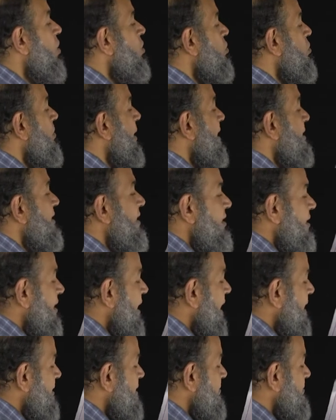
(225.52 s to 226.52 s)
وبعدين
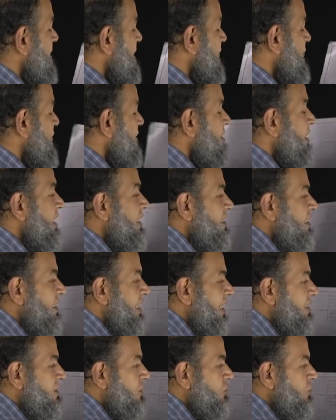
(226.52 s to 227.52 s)
هحسب هنا فين تاني
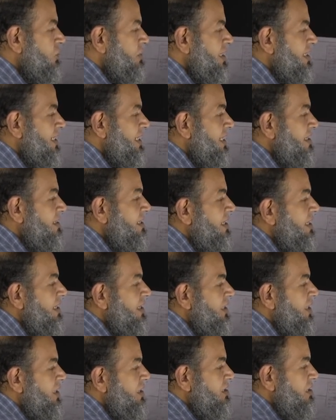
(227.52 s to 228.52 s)
عند النقطه ديت
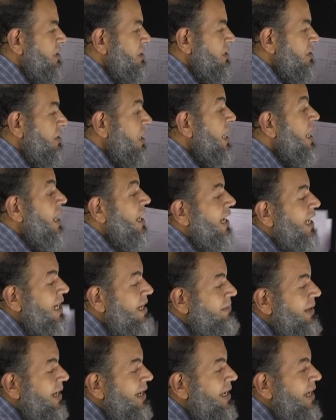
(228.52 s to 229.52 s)
2
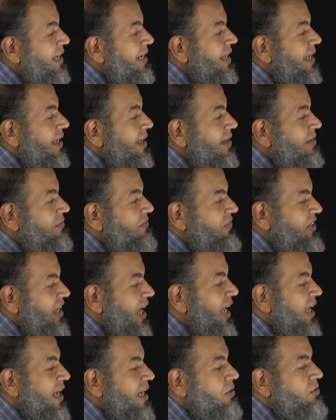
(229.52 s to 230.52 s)
خلي بالك هنا في
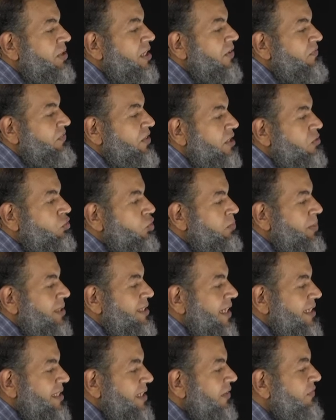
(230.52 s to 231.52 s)
حاجه وهنا في تربه
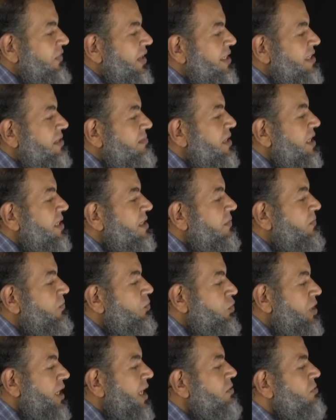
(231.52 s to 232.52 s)
ثانيه فلازم تحسب
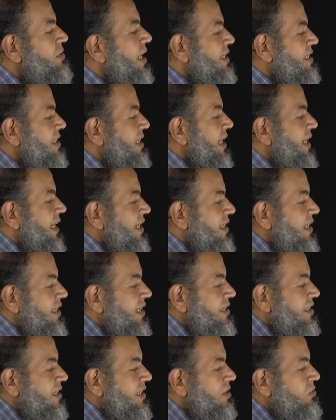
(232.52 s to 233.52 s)
فوقيها وتحتيها يعني هنا
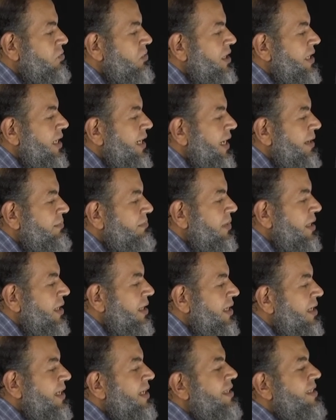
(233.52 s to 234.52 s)
2 وهنا كام
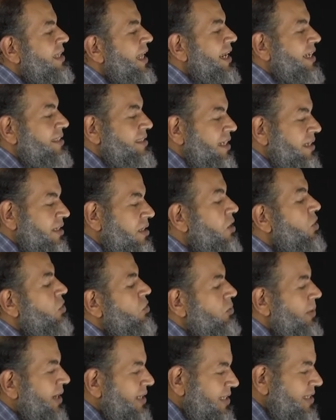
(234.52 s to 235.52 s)
3
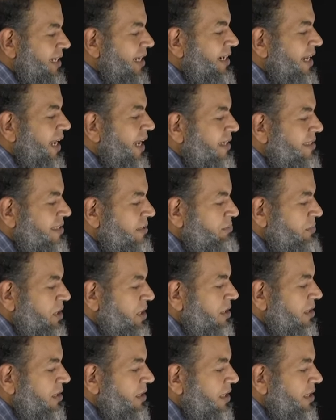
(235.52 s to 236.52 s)
وبعدين ارجع احسب
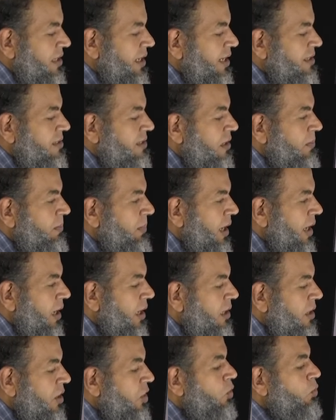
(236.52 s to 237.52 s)
مين هنا عند
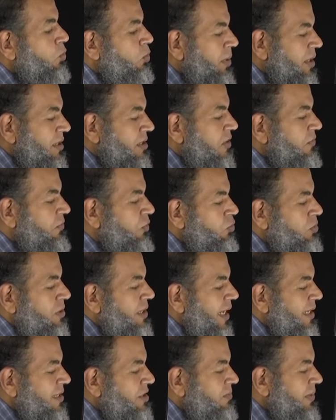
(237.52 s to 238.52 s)
4 وبرضك فوق
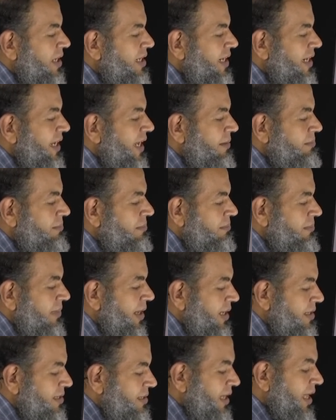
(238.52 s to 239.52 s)
وتحت يبقى هنا كام
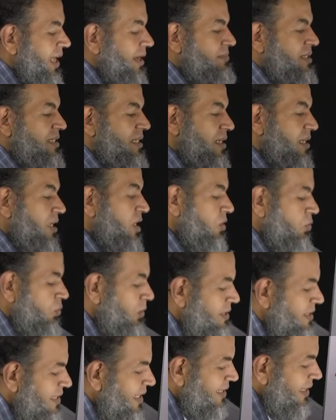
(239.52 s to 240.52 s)
عند 5
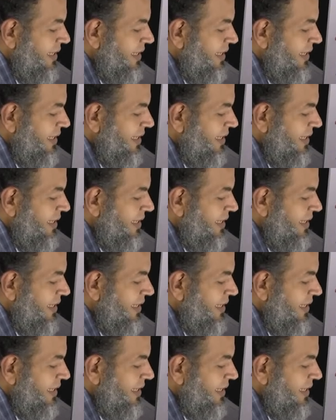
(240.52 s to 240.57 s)
وانزل